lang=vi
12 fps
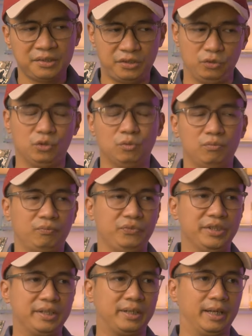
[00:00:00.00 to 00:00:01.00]
sử dụng
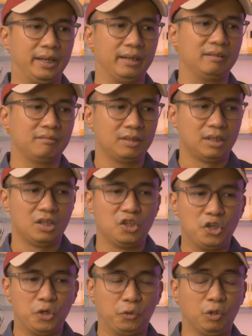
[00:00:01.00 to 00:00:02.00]
những cái
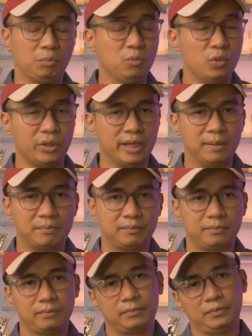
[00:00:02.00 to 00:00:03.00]
nốt mùi đậm
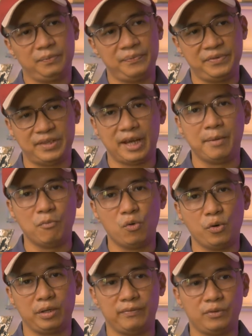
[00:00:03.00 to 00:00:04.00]
dày
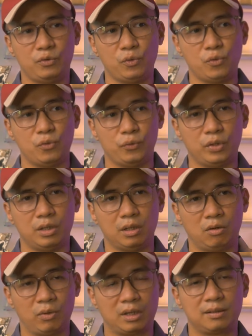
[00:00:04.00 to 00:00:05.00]
mùi ví dụ như
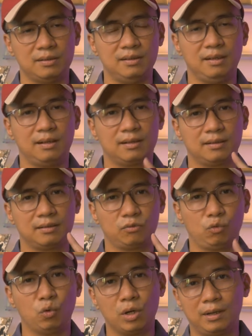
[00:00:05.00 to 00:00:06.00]
là hoắc hương
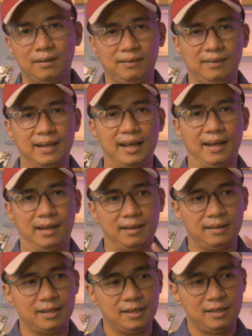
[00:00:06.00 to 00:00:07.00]
thuốc
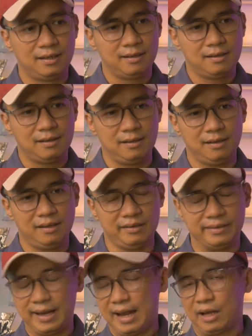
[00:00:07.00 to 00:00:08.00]
lá
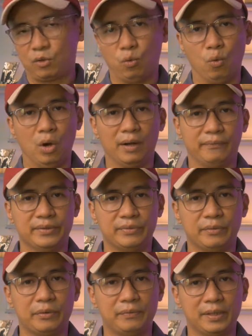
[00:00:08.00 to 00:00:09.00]
da thuộc vân
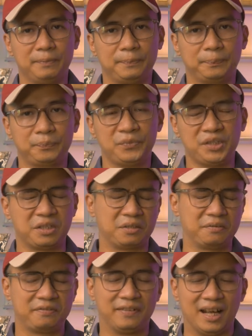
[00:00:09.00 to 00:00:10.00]
vân vân vân chứ
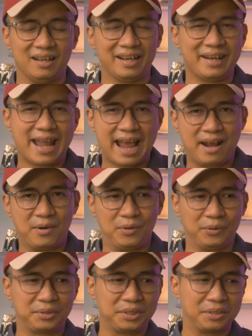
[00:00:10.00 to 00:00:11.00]
không phải là
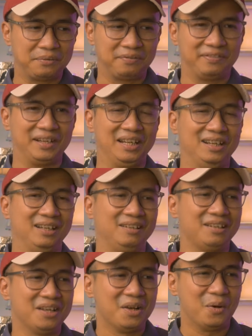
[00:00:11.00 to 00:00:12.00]
đào chứ không phải là
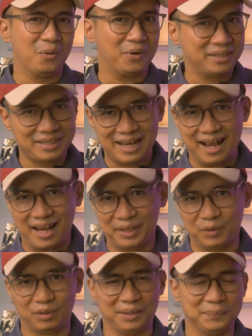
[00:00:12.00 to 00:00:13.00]
hoa
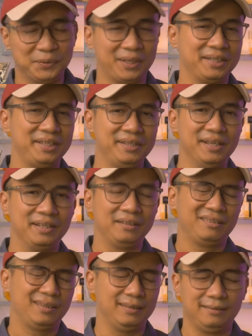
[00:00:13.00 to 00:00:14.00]
nhài hoặc là một cái gì
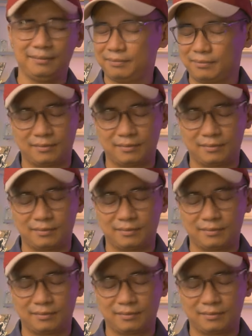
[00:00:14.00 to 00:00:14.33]
đấy thì